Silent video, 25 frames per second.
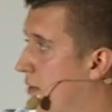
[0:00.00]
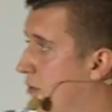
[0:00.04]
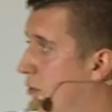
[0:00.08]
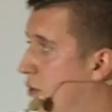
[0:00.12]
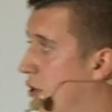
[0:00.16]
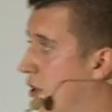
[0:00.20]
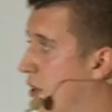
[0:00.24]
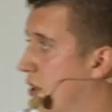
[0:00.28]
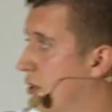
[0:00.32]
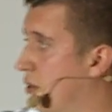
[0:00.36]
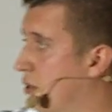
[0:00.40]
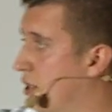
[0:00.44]

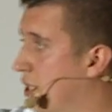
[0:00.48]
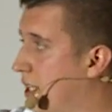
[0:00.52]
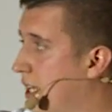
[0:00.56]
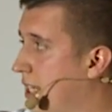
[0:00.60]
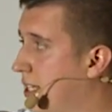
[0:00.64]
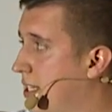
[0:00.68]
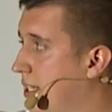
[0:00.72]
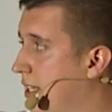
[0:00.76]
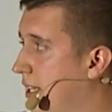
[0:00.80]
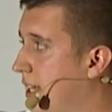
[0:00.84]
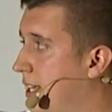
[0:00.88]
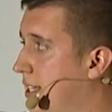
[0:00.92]
Вот, то есть
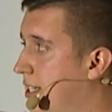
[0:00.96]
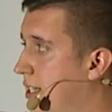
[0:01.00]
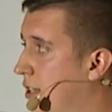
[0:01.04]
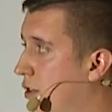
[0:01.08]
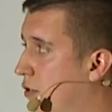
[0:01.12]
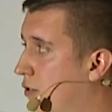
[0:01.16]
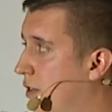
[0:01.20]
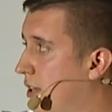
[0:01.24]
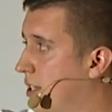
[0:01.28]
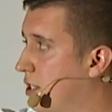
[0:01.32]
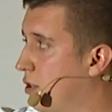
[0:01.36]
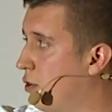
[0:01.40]
если,
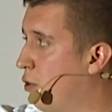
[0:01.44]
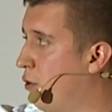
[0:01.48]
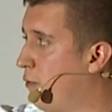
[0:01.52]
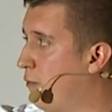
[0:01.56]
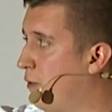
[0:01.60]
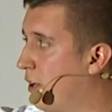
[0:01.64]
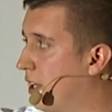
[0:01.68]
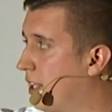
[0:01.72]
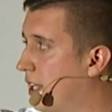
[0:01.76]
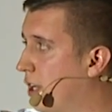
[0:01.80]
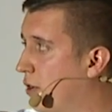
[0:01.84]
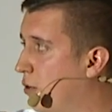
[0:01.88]
если у вас
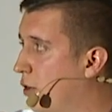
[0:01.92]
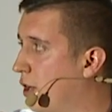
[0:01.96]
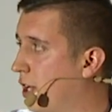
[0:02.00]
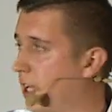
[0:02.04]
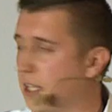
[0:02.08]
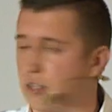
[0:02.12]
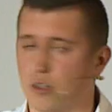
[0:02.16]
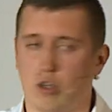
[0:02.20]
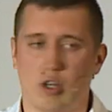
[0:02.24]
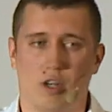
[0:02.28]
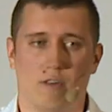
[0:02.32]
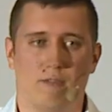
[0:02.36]
офер такой,
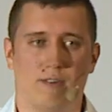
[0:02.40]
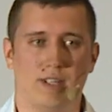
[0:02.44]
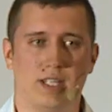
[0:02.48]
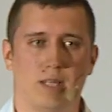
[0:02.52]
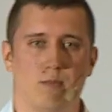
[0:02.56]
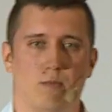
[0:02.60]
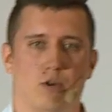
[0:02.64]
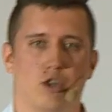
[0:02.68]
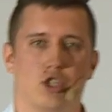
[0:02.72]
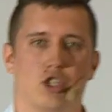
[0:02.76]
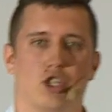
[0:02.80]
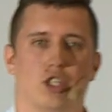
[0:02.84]
который вы
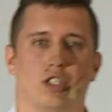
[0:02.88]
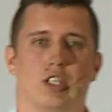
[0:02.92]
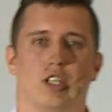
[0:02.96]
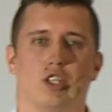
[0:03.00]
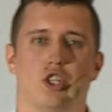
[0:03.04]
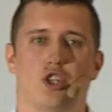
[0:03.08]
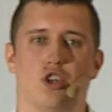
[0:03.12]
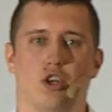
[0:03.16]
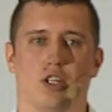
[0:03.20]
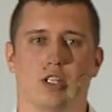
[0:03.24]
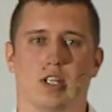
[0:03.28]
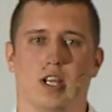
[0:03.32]
не можете
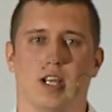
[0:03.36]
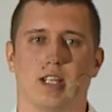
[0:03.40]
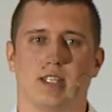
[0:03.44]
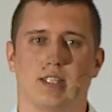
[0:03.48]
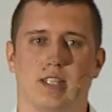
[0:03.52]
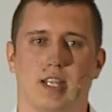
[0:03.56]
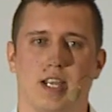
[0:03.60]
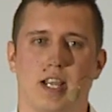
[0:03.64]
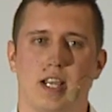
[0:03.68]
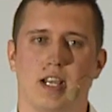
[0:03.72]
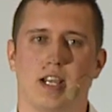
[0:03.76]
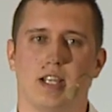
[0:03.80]
четко
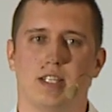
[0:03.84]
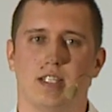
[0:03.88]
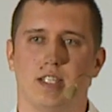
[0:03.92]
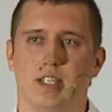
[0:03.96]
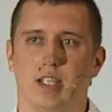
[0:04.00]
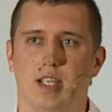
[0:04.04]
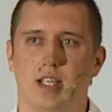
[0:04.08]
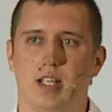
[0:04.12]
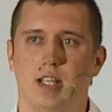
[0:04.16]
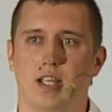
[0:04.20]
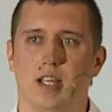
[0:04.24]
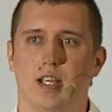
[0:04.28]
оттрекать,
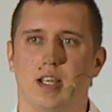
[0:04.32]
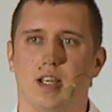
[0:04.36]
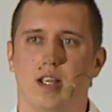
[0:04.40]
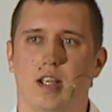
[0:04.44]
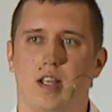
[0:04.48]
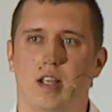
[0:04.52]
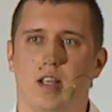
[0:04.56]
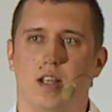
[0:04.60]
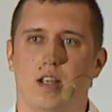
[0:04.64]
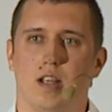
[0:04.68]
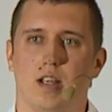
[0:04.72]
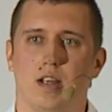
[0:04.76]
или
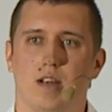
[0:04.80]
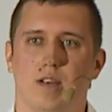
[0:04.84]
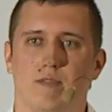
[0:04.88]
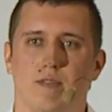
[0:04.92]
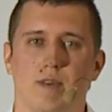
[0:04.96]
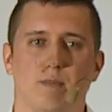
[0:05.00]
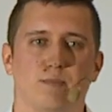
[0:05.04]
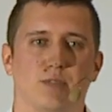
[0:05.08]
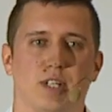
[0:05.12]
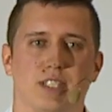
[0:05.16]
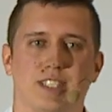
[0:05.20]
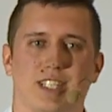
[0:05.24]
э,
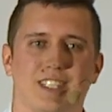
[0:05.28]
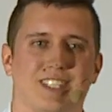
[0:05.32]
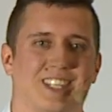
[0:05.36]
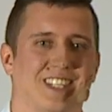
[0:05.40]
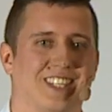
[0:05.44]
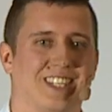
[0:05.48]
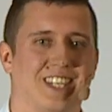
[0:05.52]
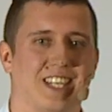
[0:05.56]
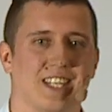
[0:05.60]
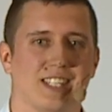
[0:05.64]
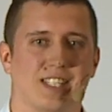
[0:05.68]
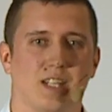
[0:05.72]
вы
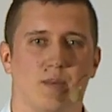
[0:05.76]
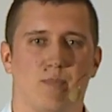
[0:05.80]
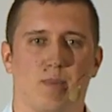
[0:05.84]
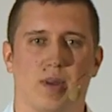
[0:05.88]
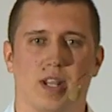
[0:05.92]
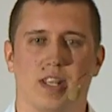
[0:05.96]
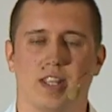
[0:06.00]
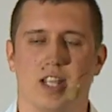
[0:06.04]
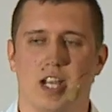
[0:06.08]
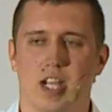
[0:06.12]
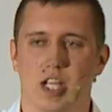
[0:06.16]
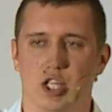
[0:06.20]
платите не за
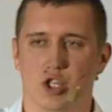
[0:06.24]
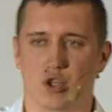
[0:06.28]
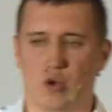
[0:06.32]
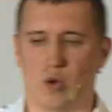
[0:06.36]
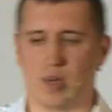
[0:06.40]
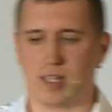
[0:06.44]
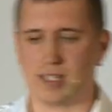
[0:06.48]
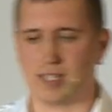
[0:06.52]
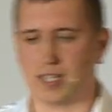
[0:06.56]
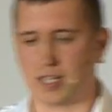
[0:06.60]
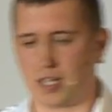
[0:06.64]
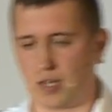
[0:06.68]

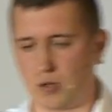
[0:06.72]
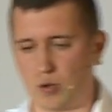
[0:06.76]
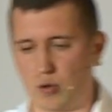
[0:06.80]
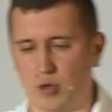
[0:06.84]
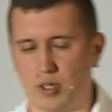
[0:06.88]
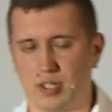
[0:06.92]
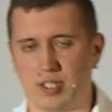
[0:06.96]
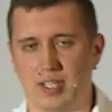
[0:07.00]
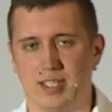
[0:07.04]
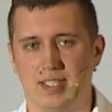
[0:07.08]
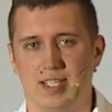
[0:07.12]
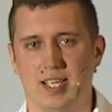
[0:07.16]
продажу, а за
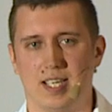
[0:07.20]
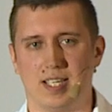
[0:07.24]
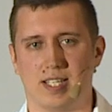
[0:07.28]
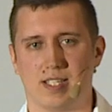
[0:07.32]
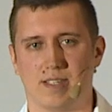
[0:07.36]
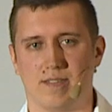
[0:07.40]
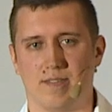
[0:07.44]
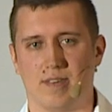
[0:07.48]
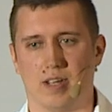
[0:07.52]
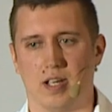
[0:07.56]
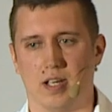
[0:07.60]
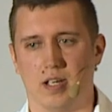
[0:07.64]
какое-то
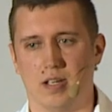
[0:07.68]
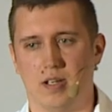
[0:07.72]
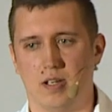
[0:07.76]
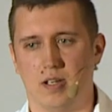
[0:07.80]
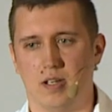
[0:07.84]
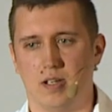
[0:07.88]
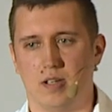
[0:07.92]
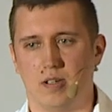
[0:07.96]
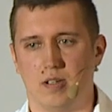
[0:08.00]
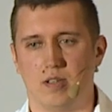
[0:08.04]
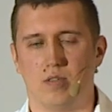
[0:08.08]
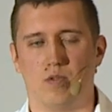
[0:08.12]
действие
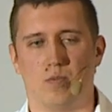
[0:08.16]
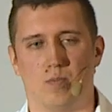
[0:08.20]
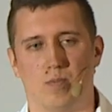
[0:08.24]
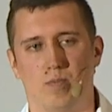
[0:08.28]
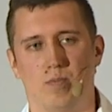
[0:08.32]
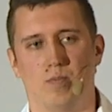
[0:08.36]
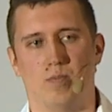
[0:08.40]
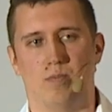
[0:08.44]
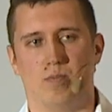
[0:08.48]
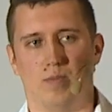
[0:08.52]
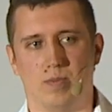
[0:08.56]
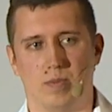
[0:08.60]
ну,
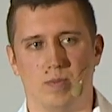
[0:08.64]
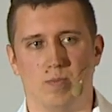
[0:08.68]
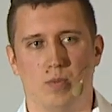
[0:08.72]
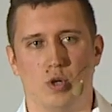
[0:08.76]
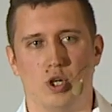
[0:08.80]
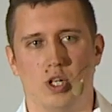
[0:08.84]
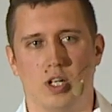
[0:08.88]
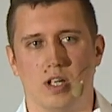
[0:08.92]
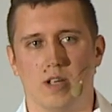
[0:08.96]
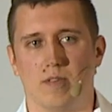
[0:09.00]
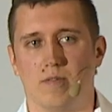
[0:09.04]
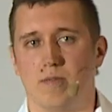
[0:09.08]

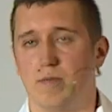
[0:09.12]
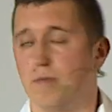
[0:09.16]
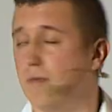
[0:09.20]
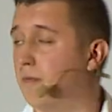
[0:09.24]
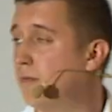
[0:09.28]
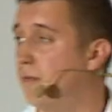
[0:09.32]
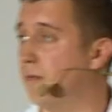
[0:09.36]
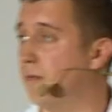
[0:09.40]
более